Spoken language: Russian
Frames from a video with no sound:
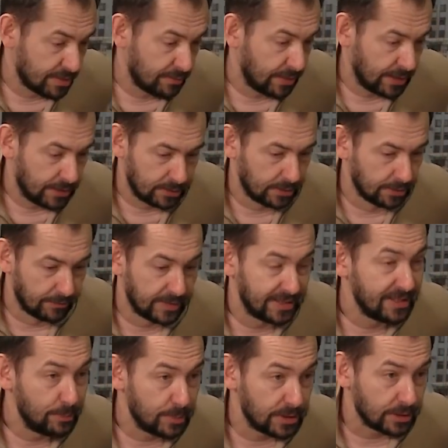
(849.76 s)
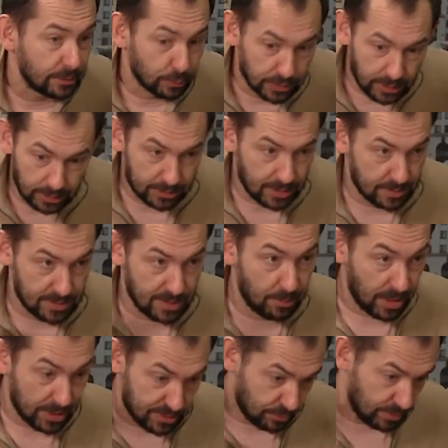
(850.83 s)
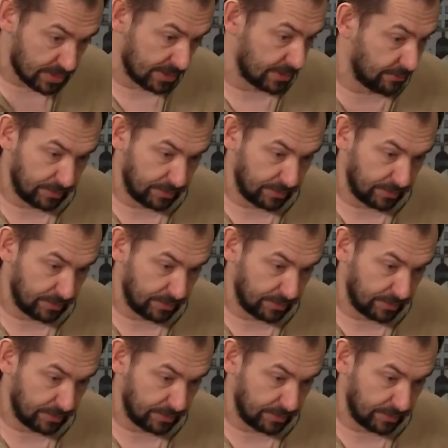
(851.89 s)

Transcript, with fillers: вариант инфодемии, вот когда набрасываются